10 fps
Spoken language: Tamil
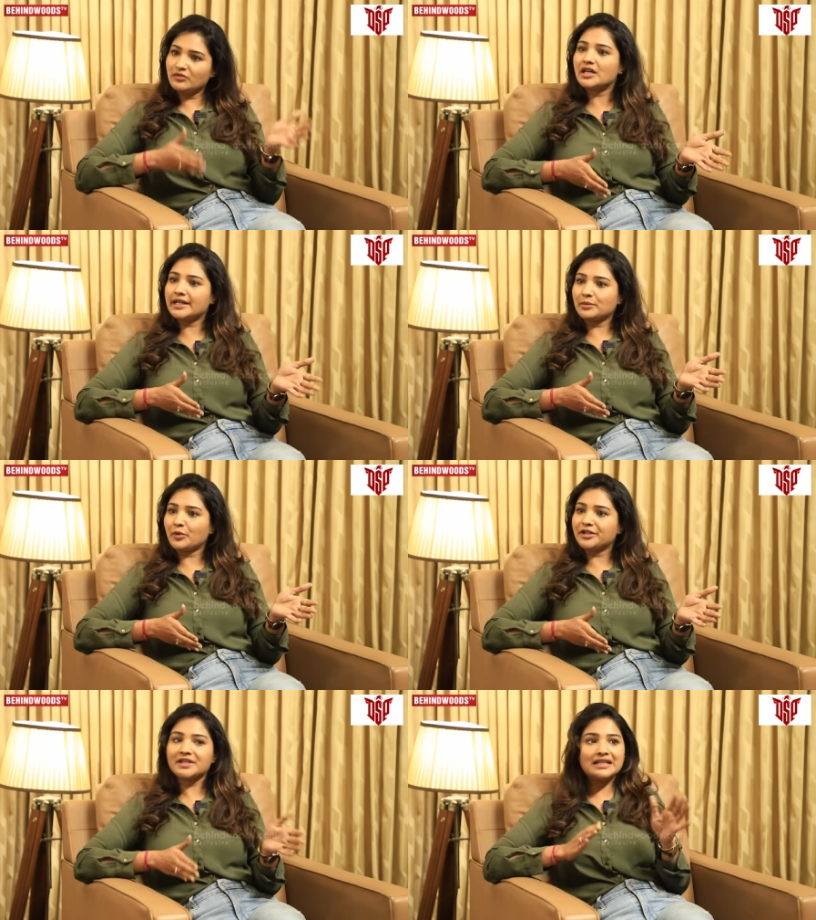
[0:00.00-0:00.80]
இவங்க
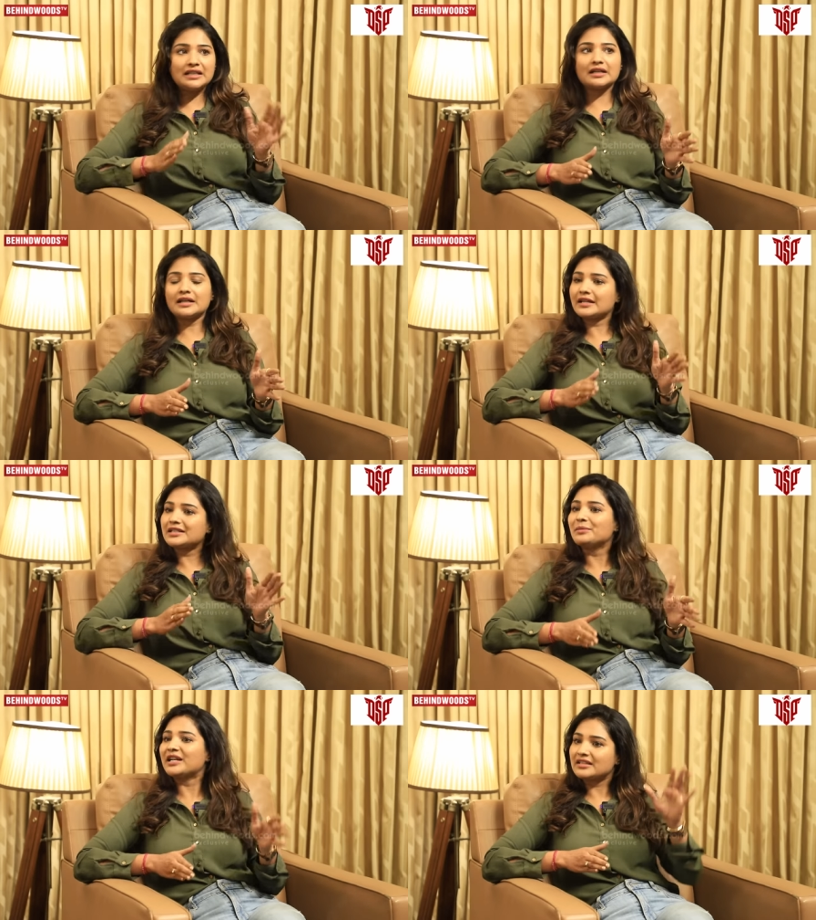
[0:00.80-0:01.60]
கிட்ட போயிட்டு இல்லைங்க
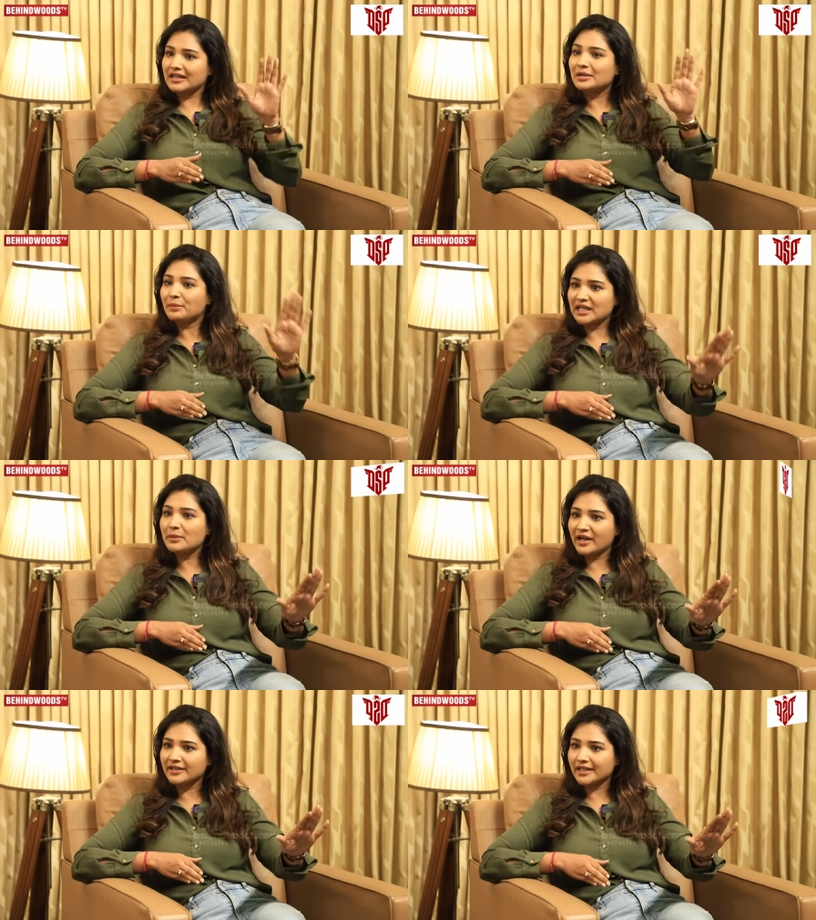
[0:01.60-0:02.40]
நான் இதுக்கு மேலே நான் இதை
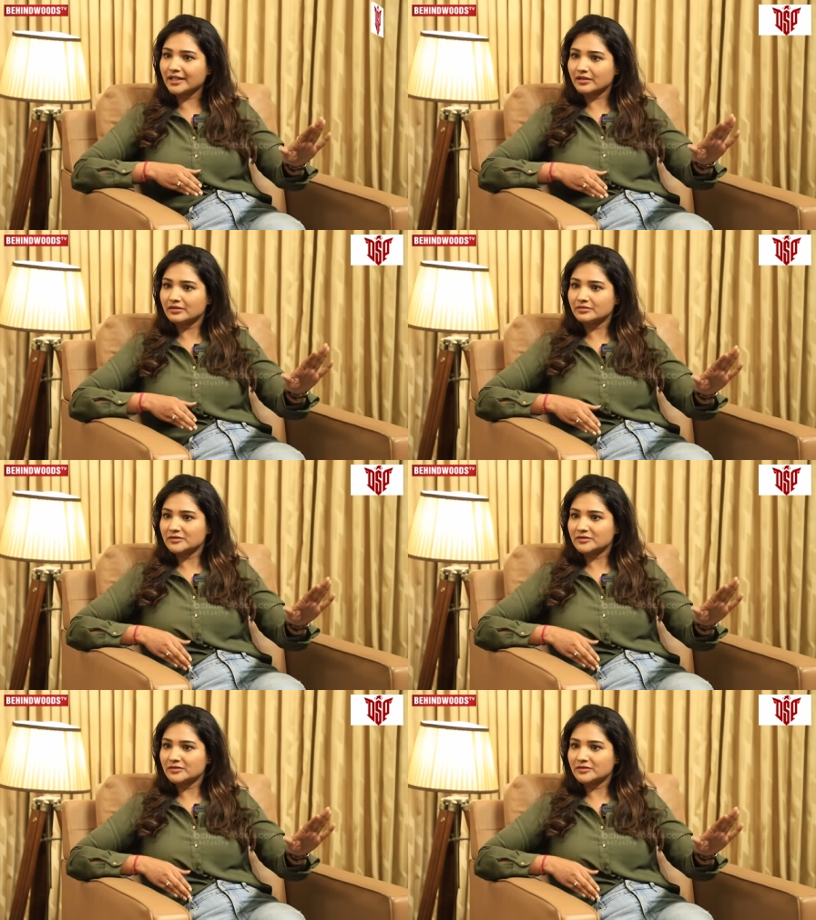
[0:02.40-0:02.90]
பண்ண மாட்டேன்